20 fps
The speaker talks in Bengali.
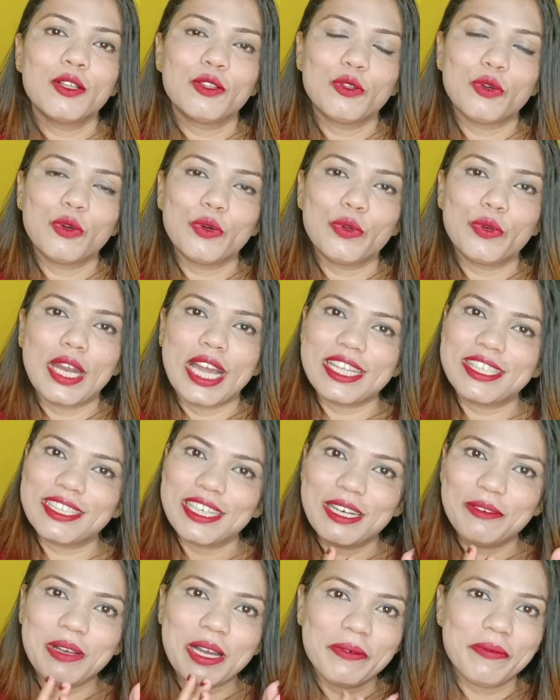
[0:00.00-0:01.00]
তো
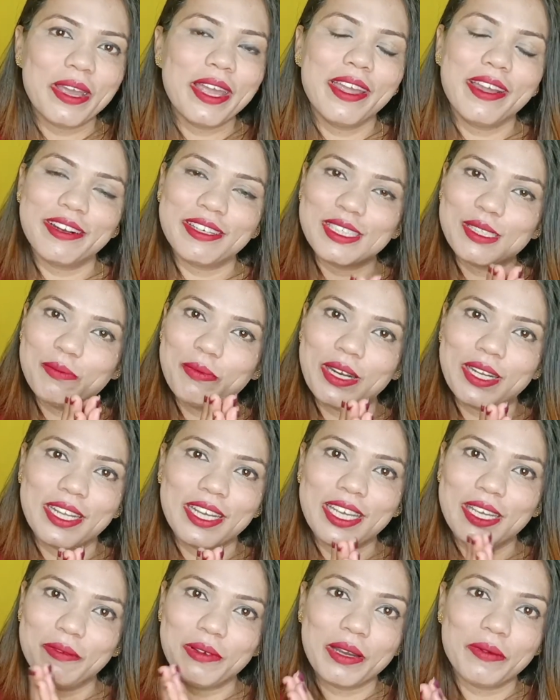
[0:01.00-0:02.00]
ন্যাচারালভাবে হেয়ার স্পাটা
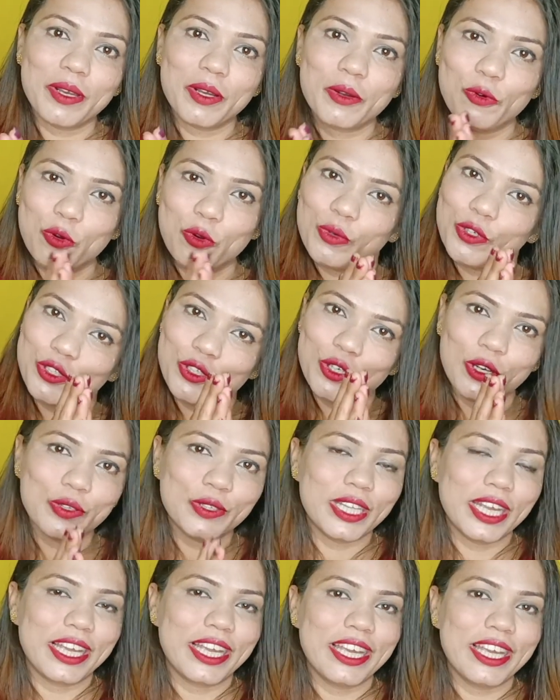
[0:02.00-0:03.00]
কীভাবে করব চলো
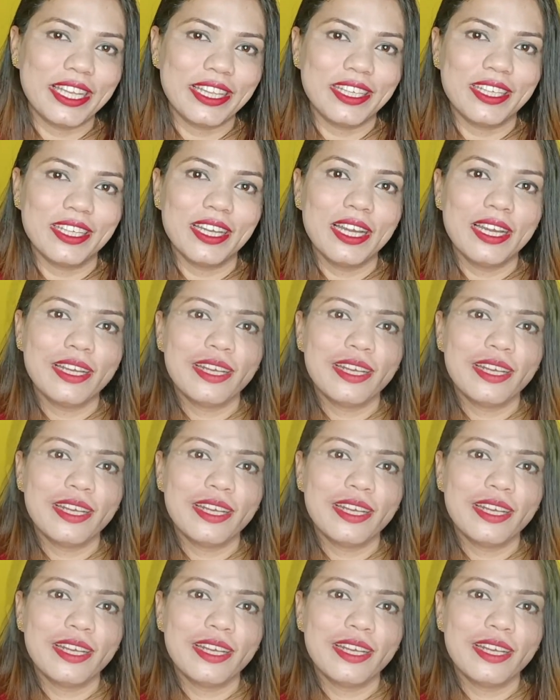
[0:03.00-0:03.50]
দেখিয়ে দিই